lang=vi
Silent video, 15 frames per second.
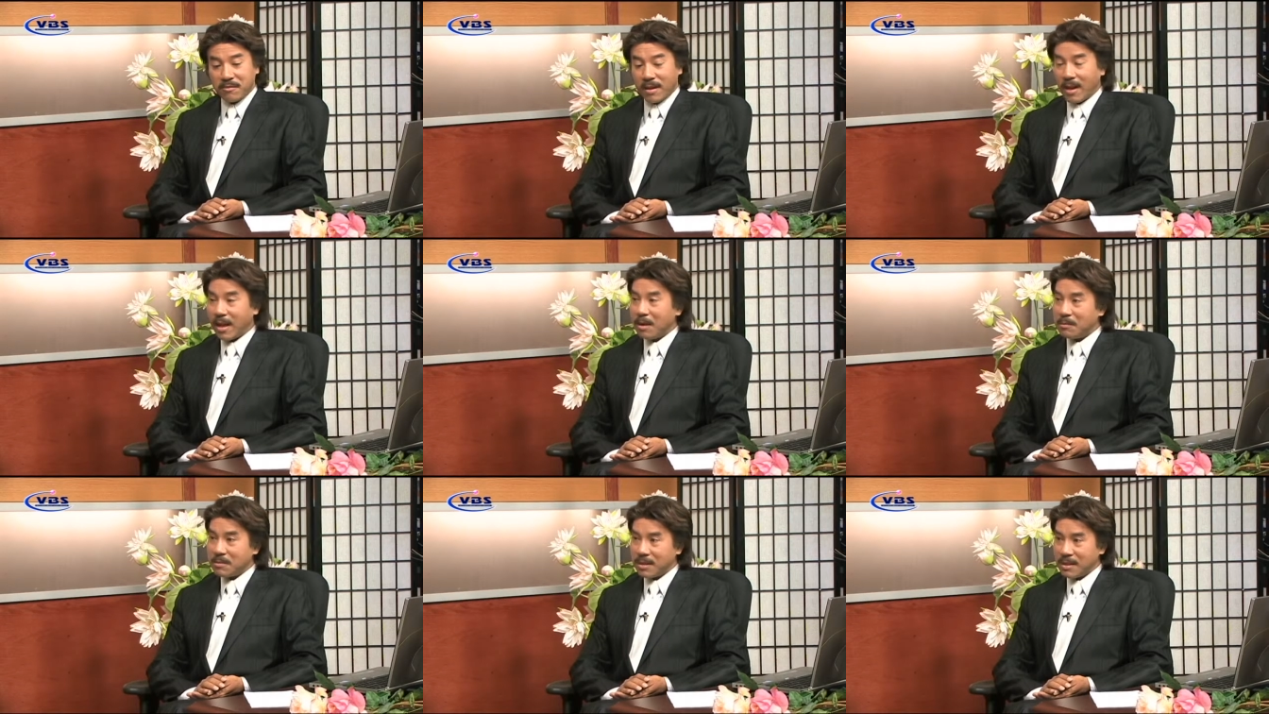
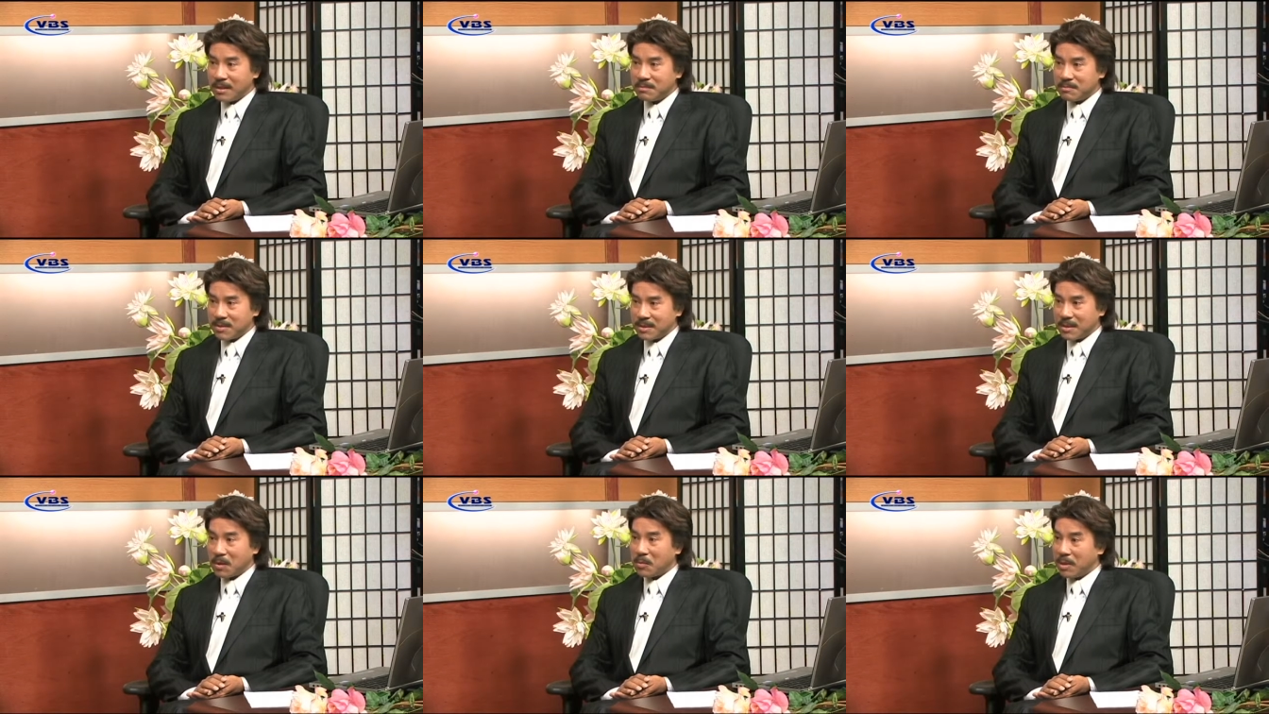em à,
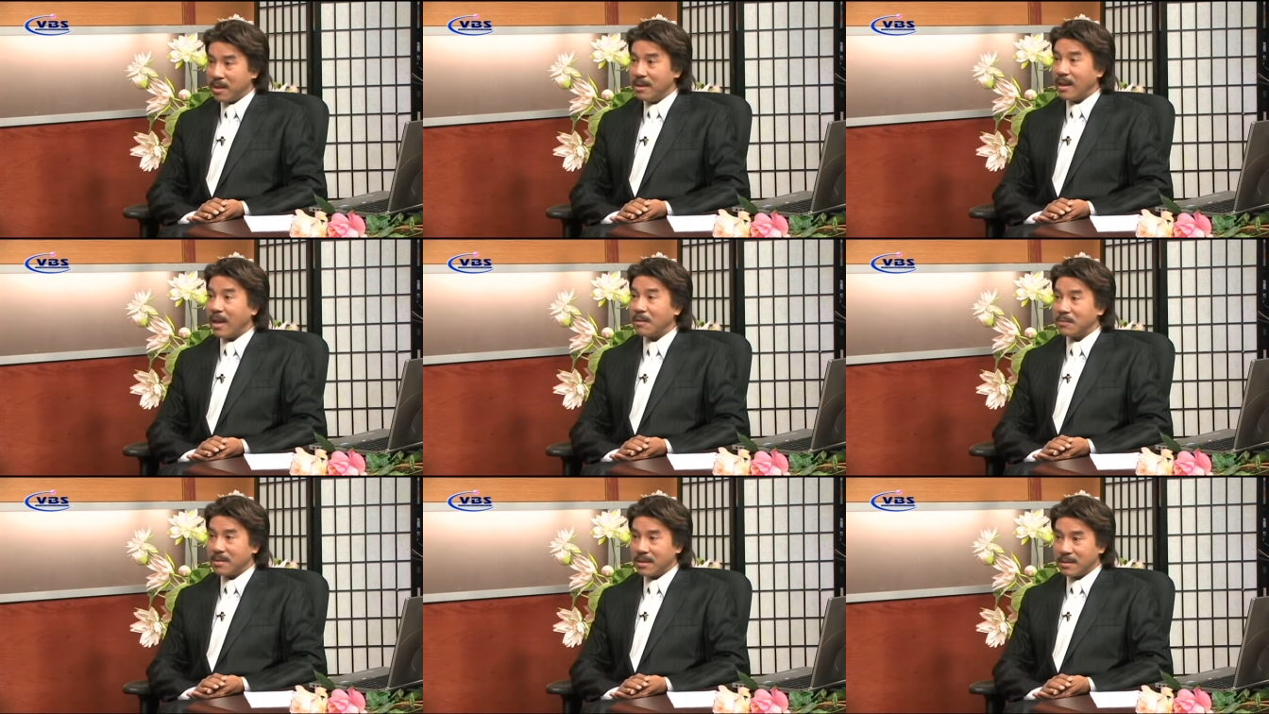đồng ý là
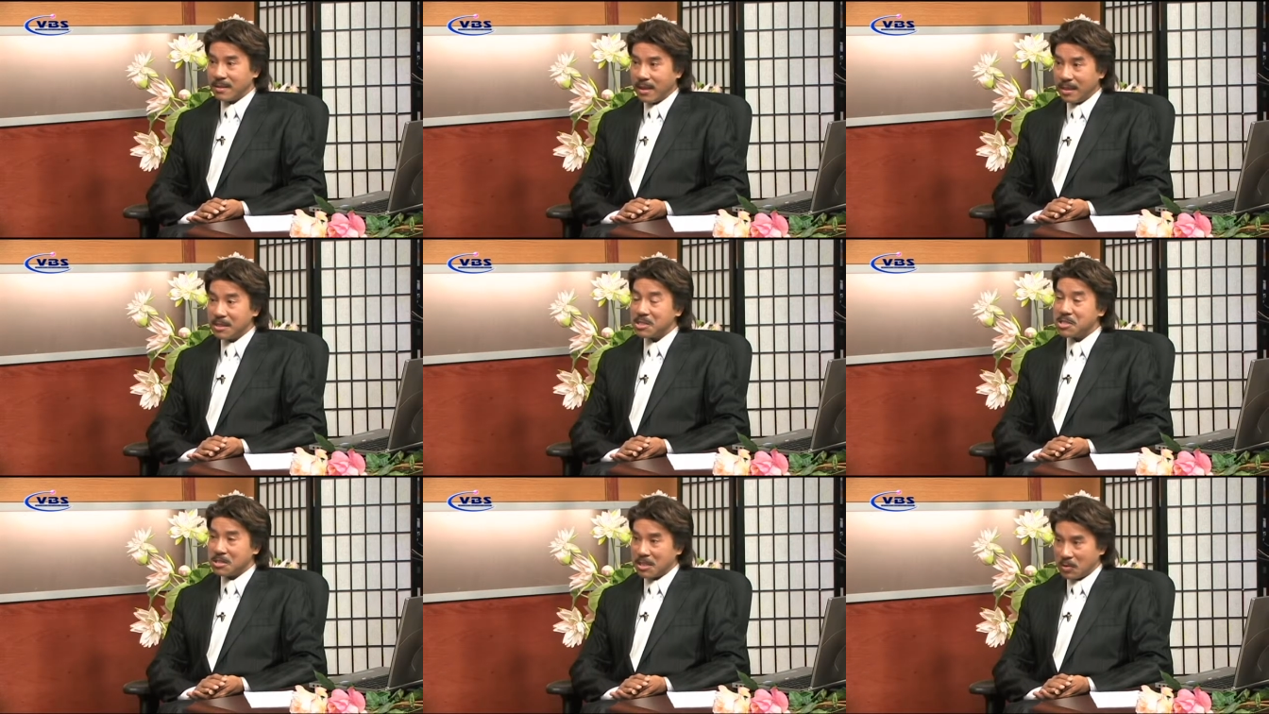em à, đến
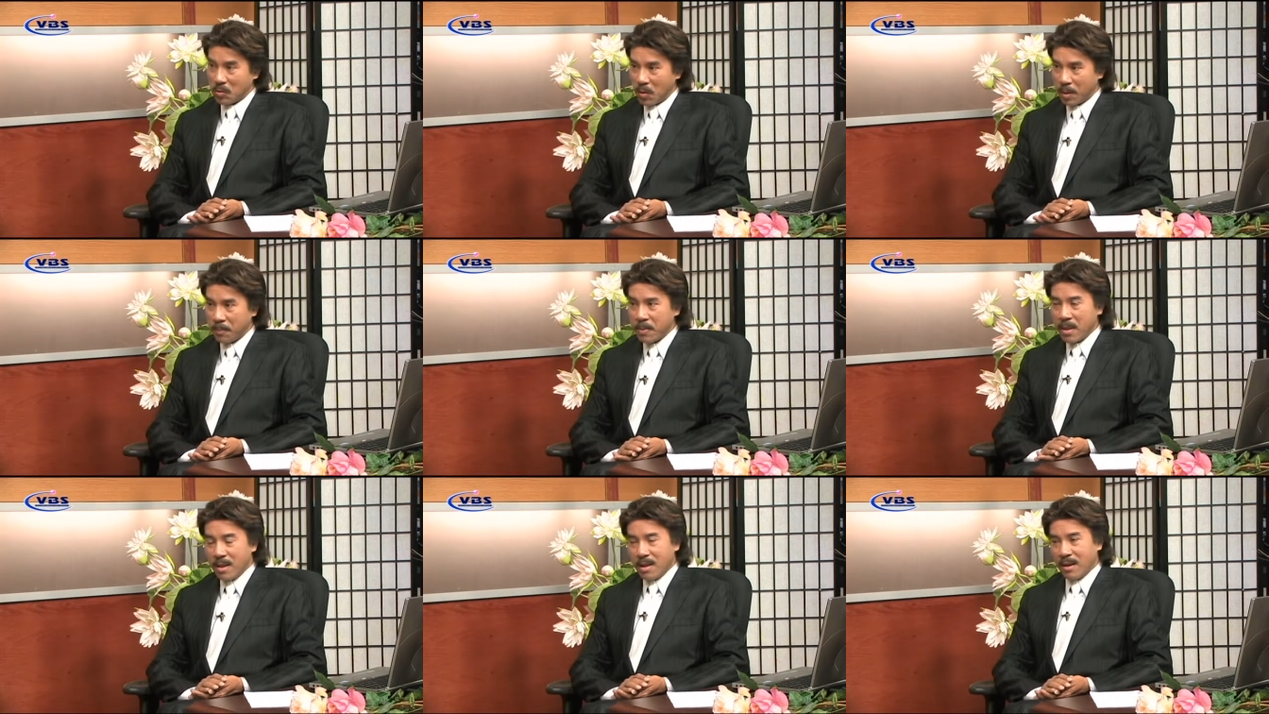cái chương trình của anh
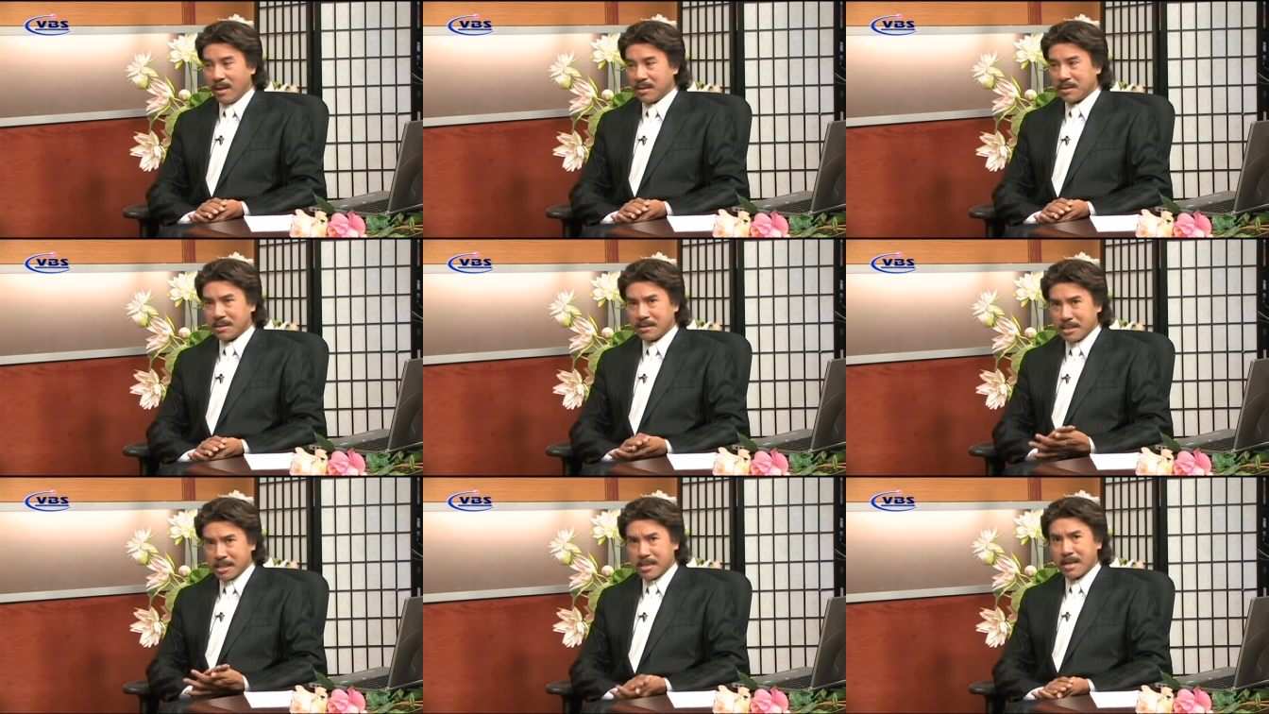
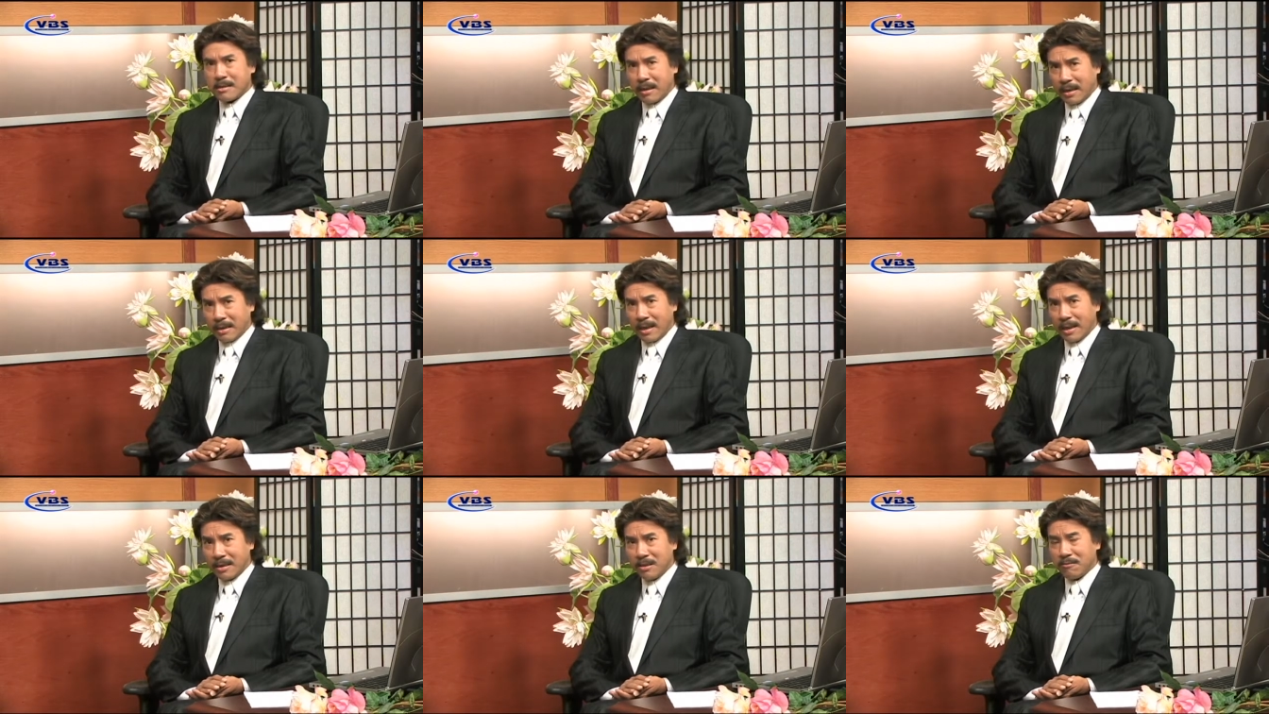thì chắc chắn rằng
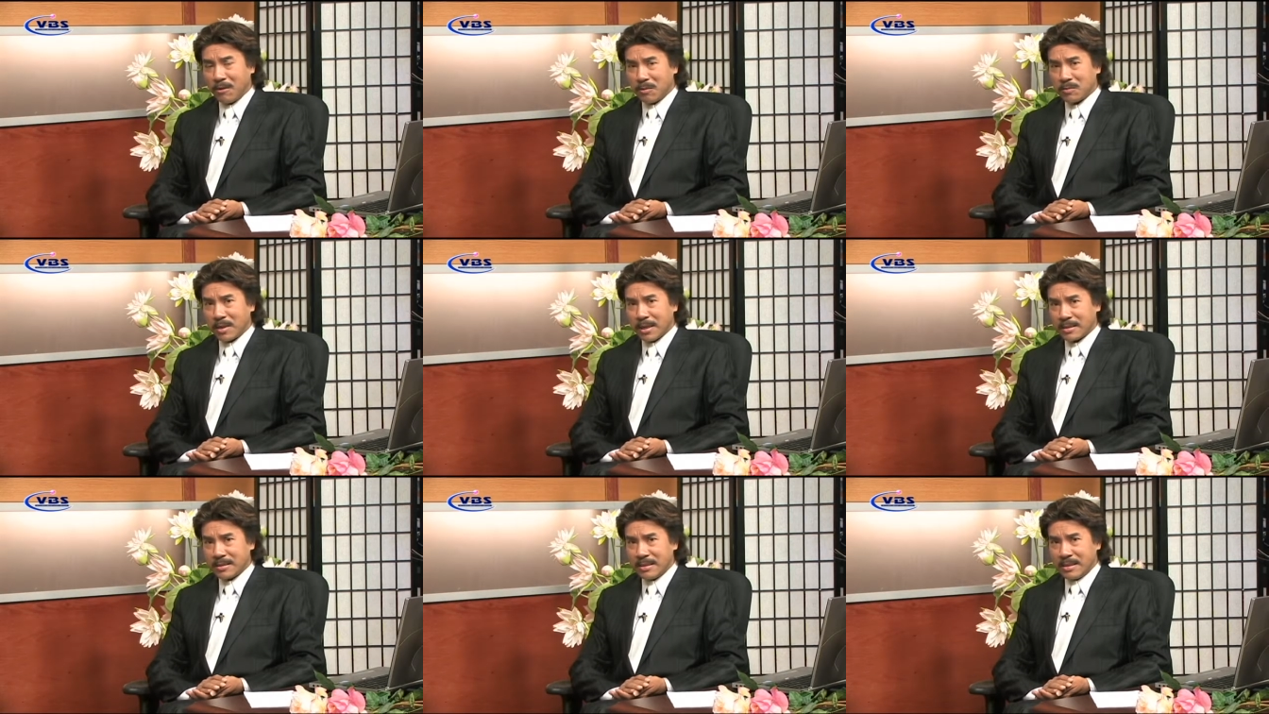anh hy vọng
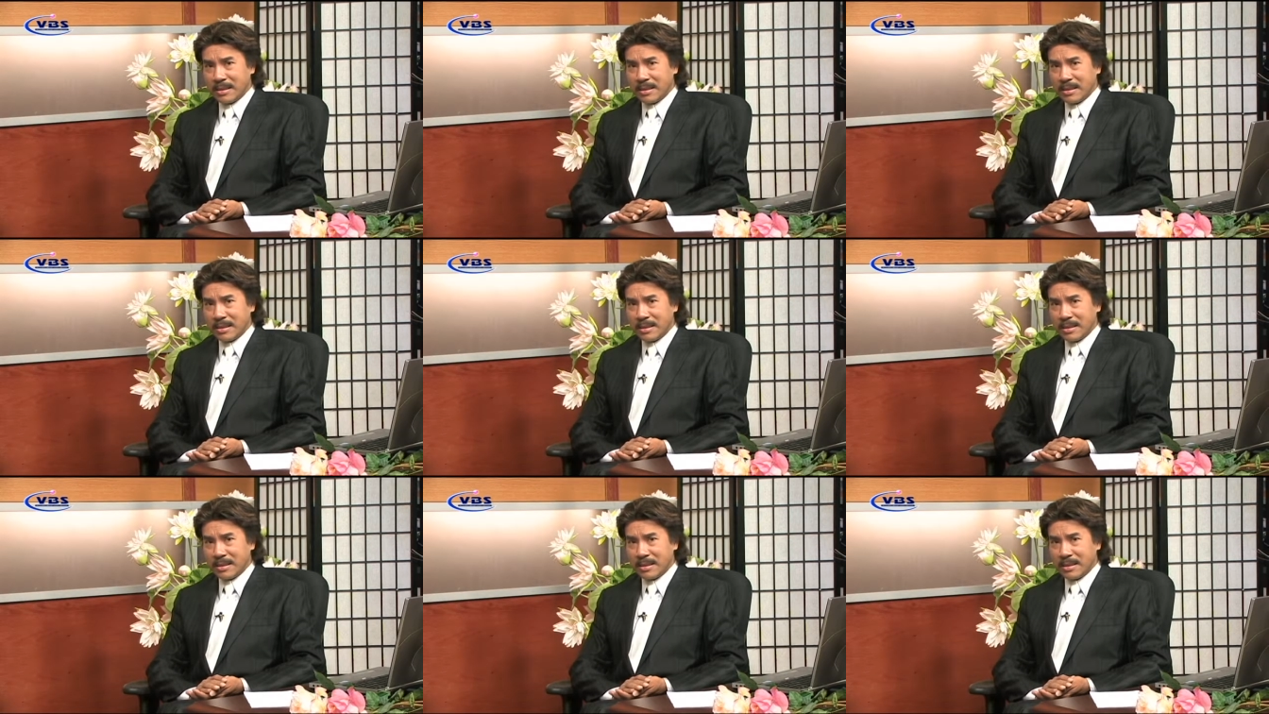rằng